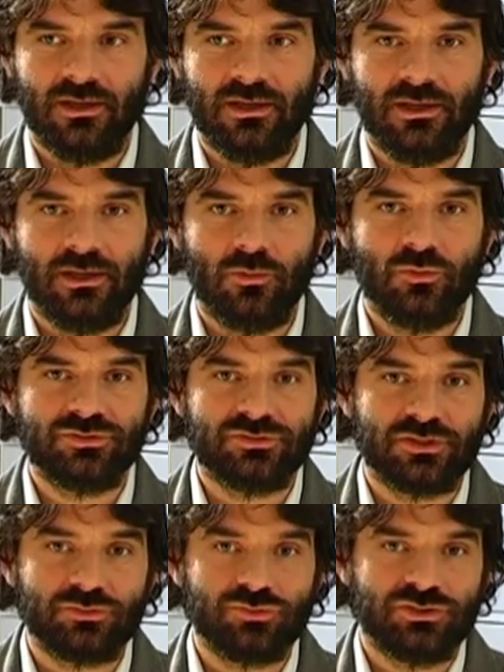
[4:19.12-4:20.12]
E eh, questo è
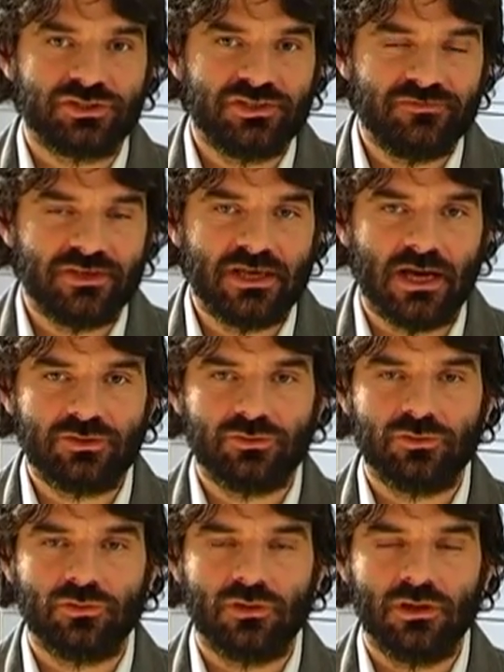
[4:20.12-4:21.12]
stato certificato